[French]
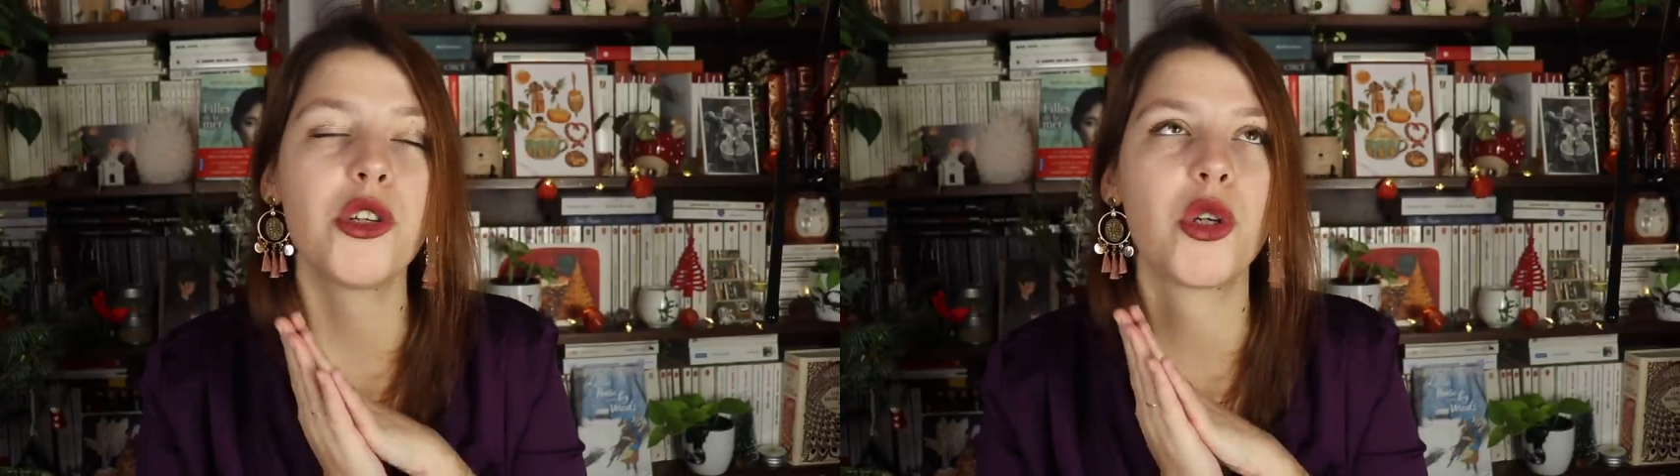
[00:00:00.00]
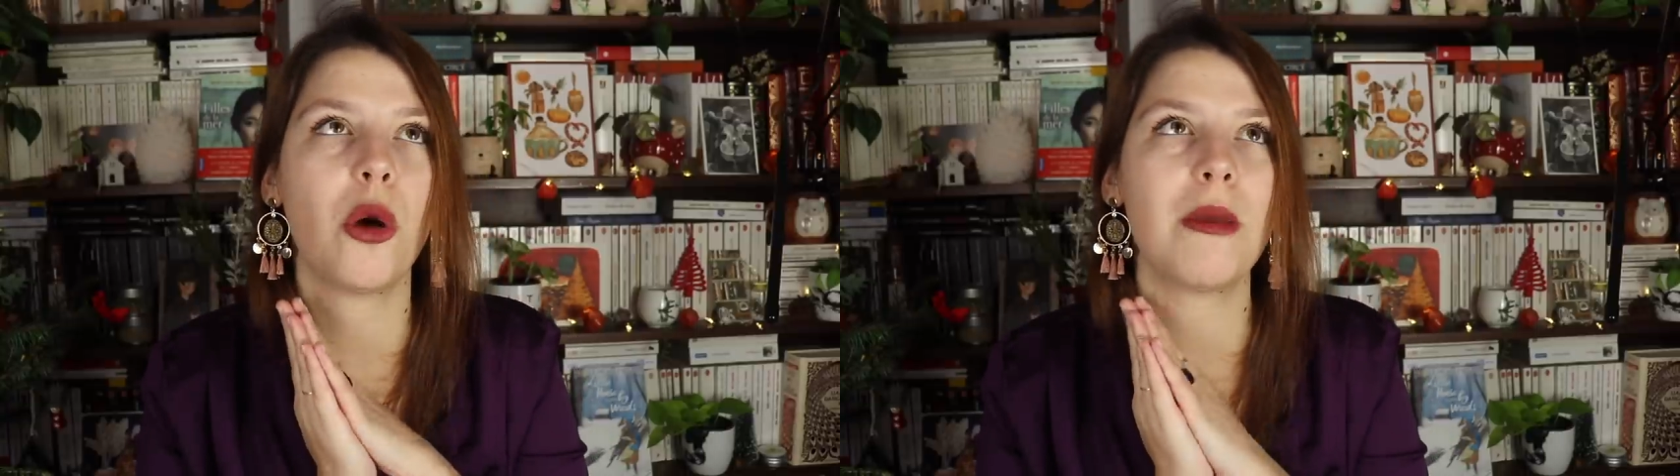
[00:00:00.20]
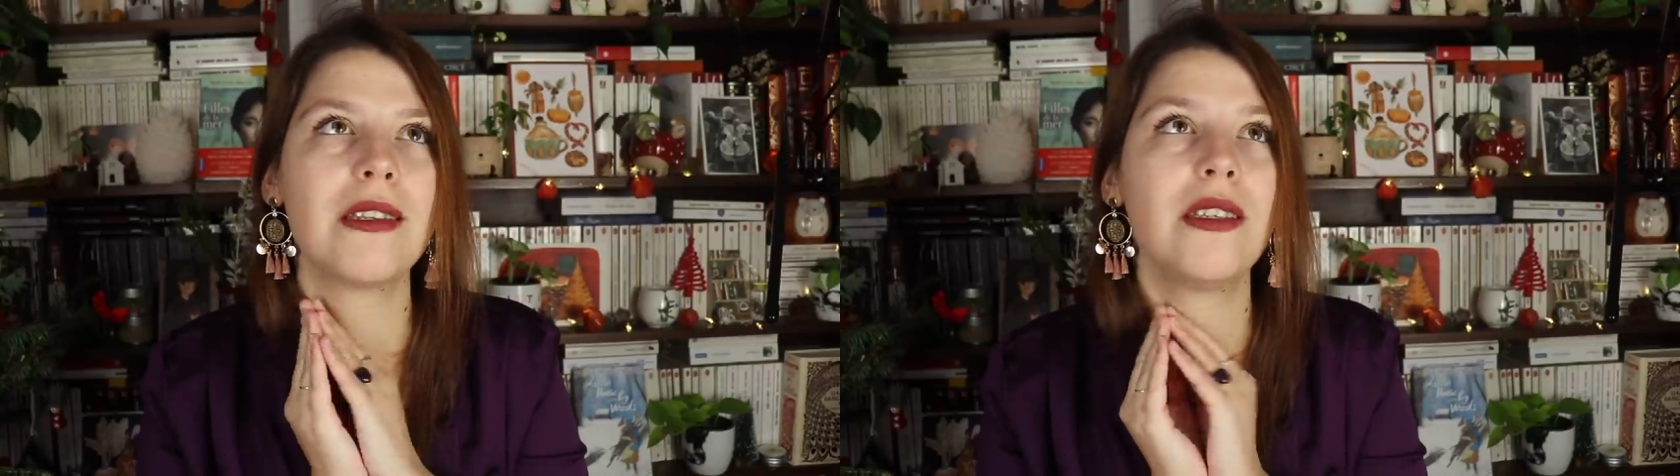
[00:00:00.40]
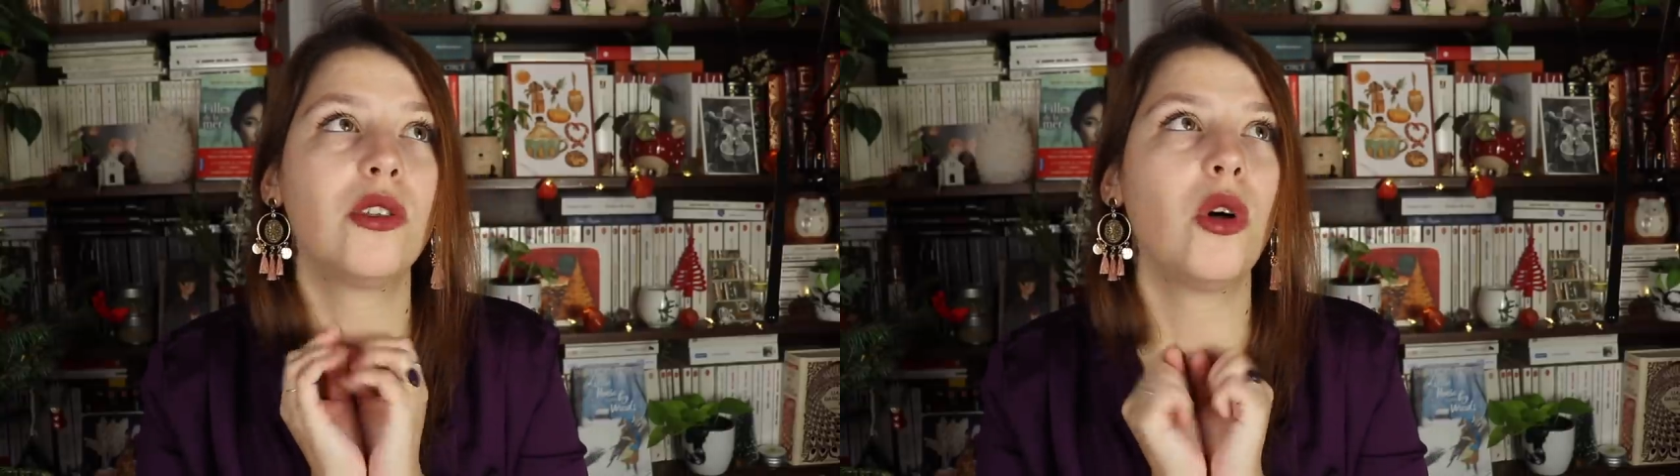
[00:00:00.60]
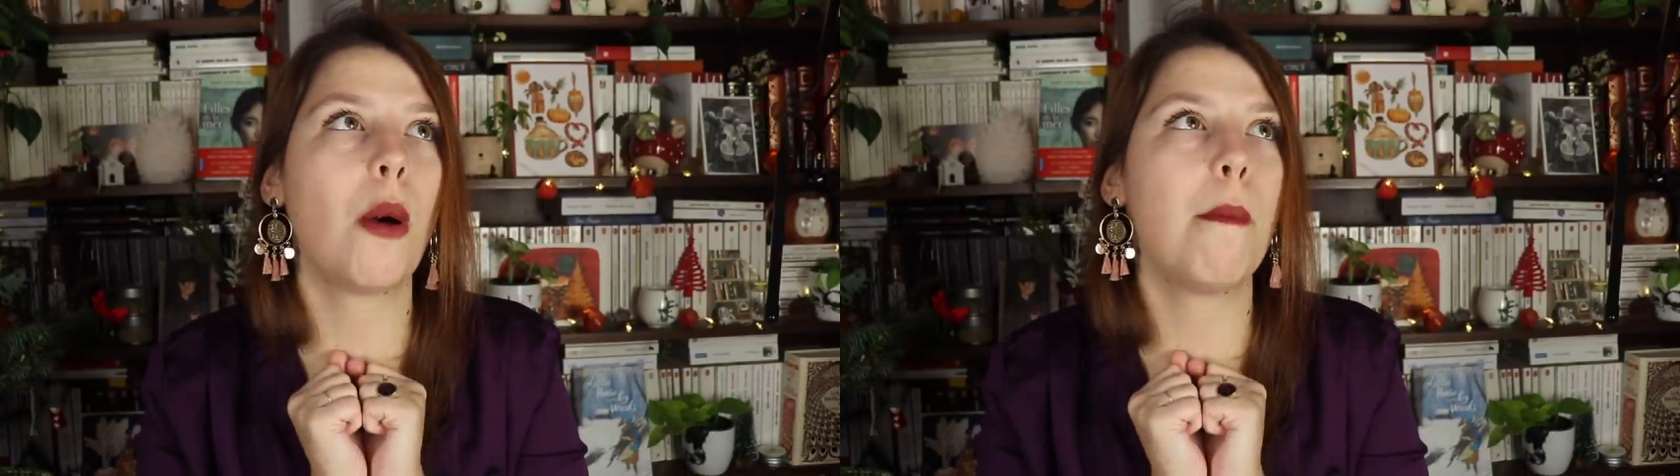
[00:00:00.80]
Je remercie
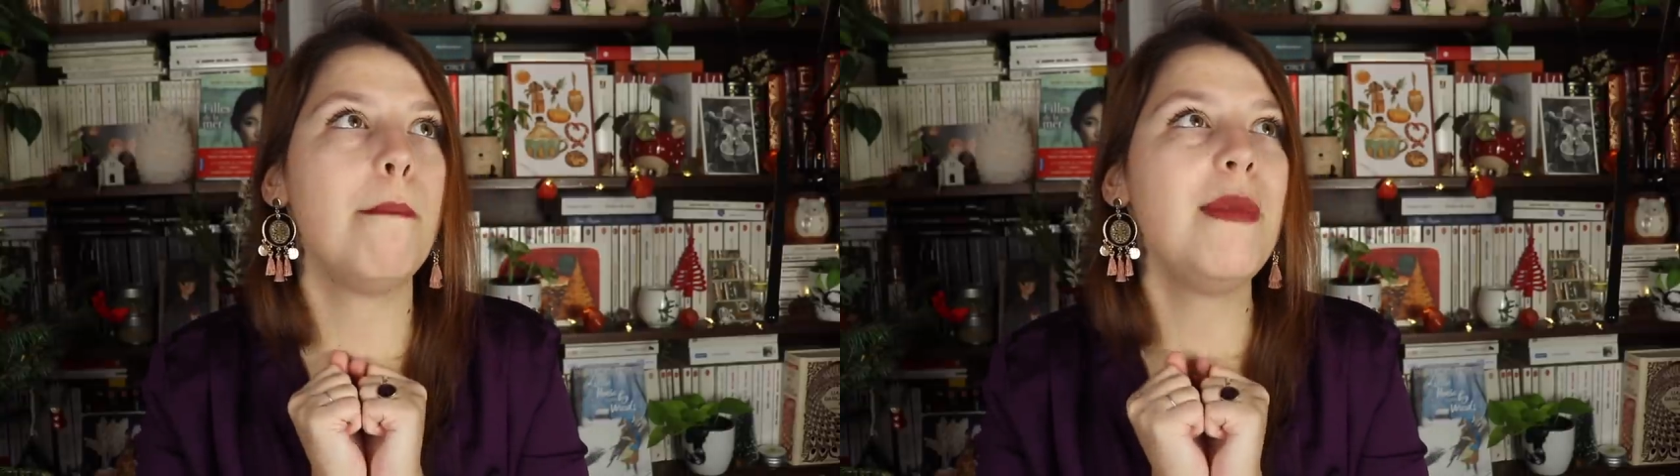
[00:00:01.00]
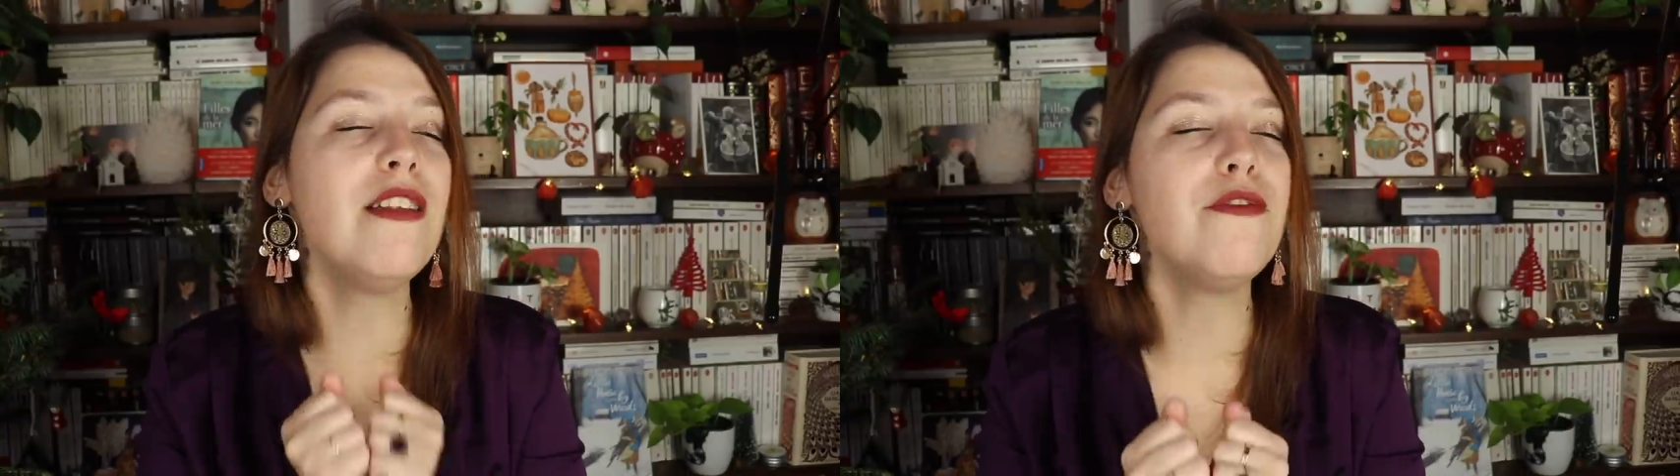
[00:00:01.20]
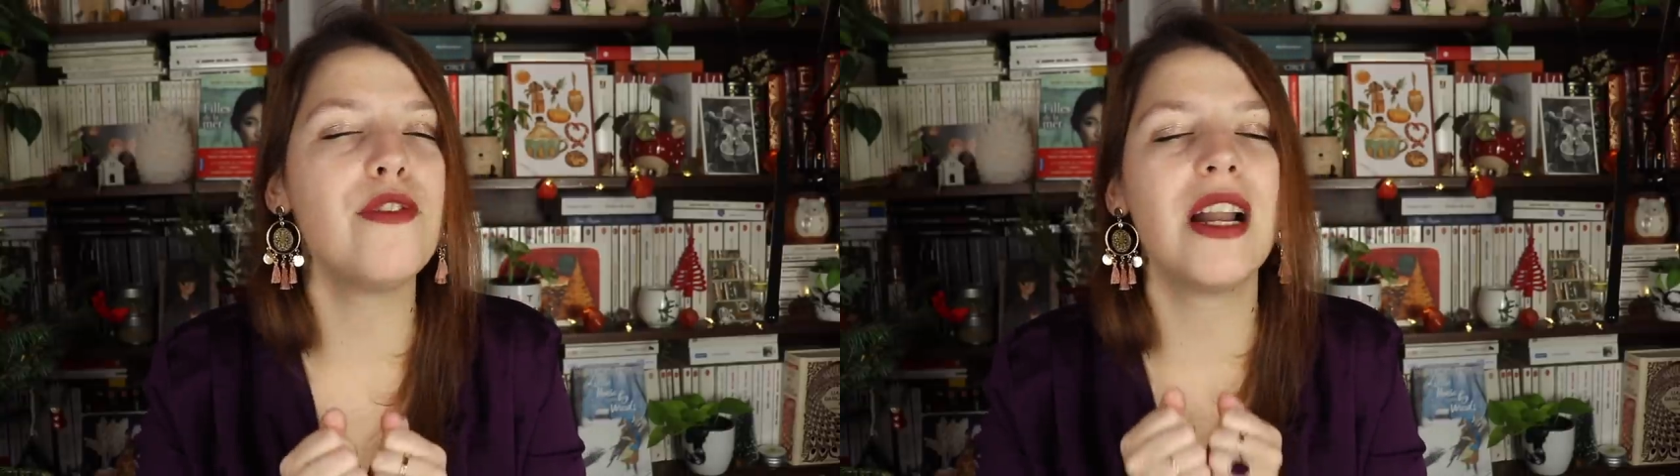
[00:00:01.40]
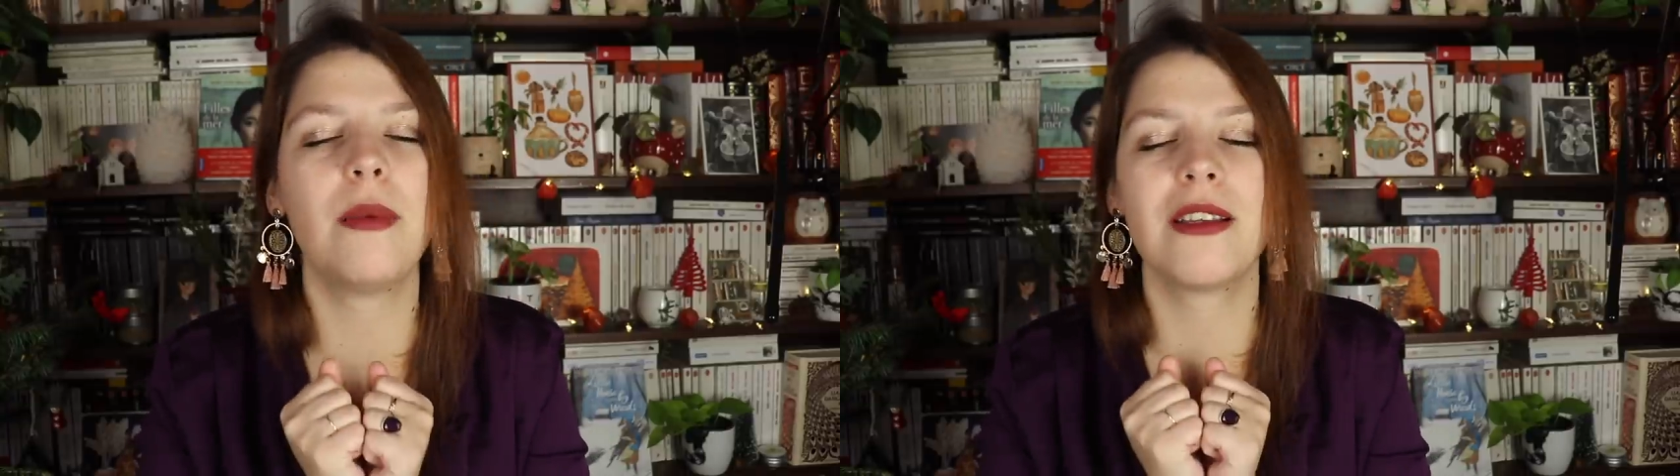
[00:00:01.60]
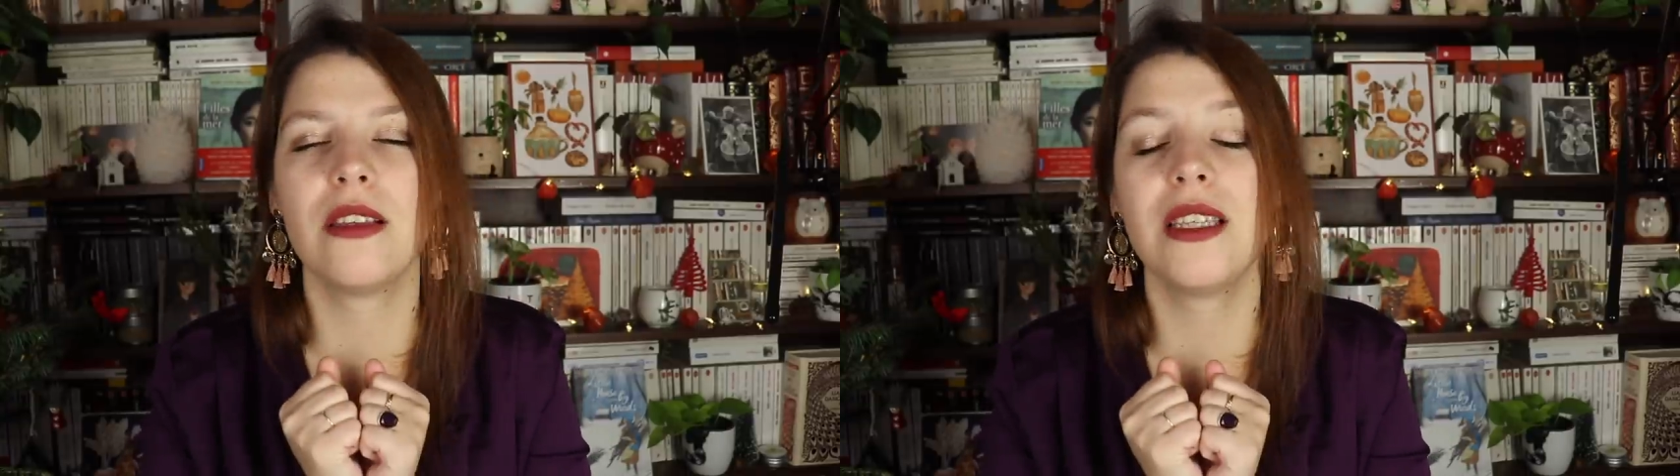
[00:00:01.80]
encore mille fois la
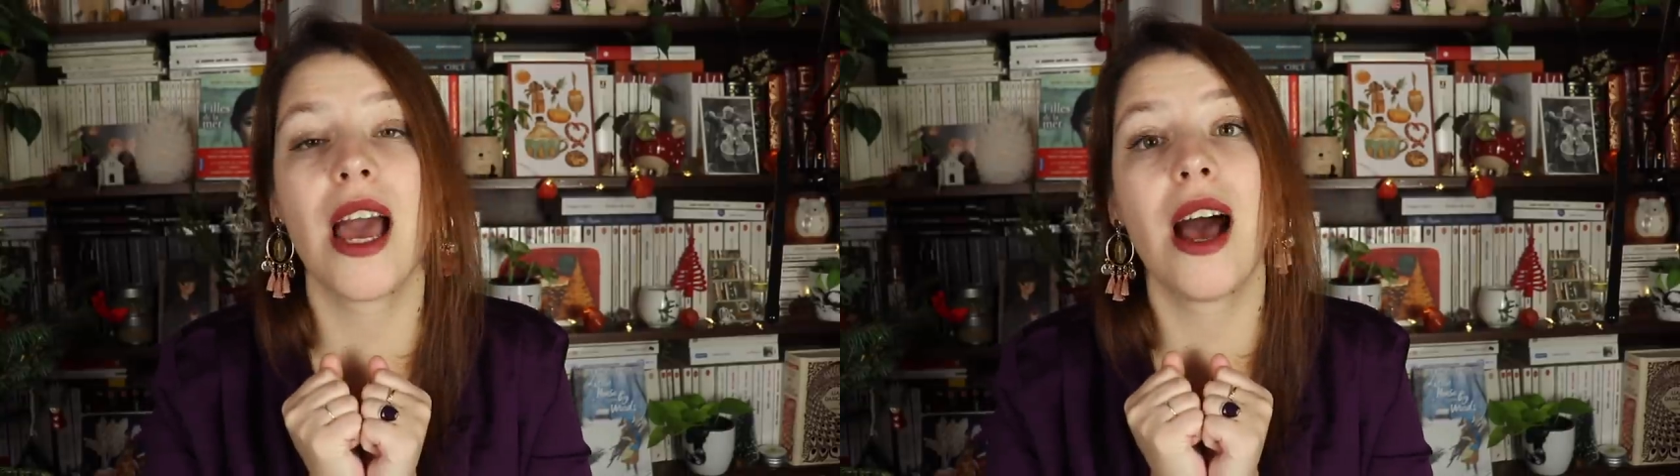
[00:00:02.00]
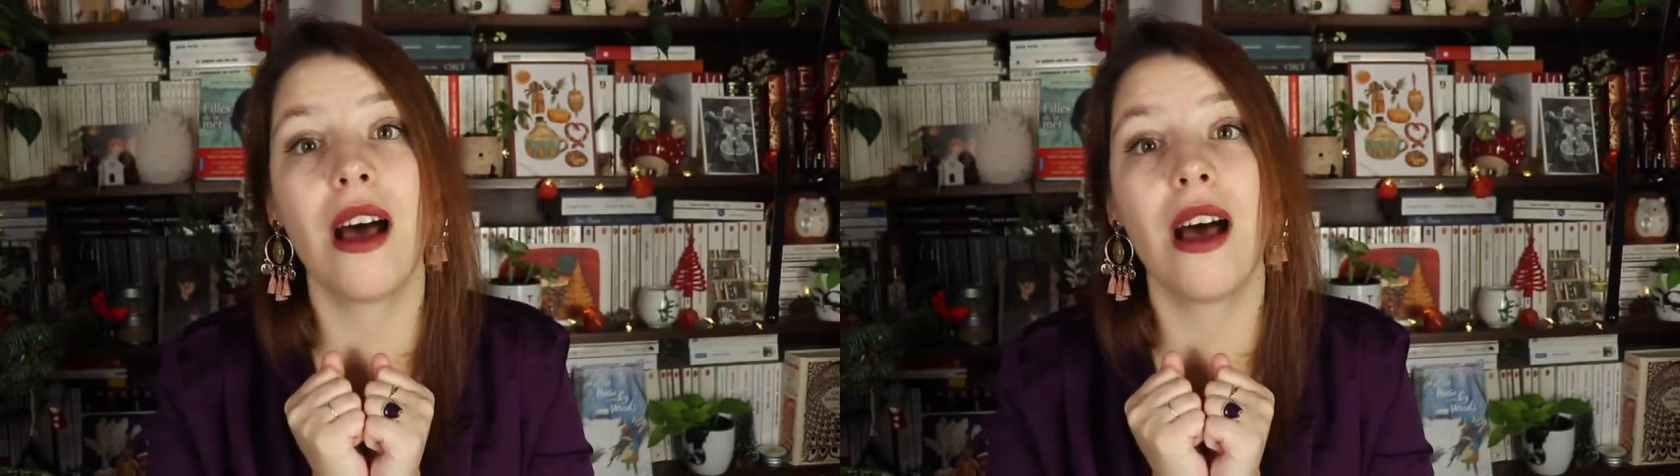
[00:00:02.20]
personne qui a